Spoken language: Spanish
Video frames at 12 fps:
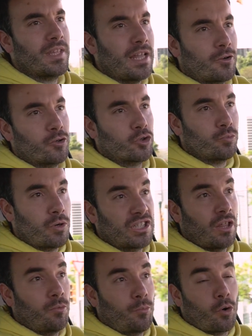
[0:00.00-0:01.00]
el consumo ha
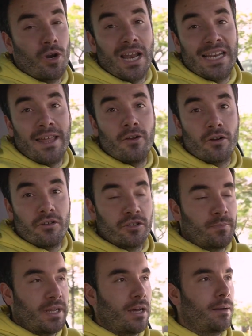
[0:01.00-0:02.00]
estado un poco en la línea de lo que yo
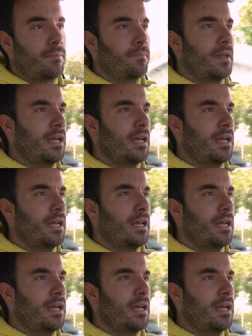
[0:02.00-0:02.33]
esperaba.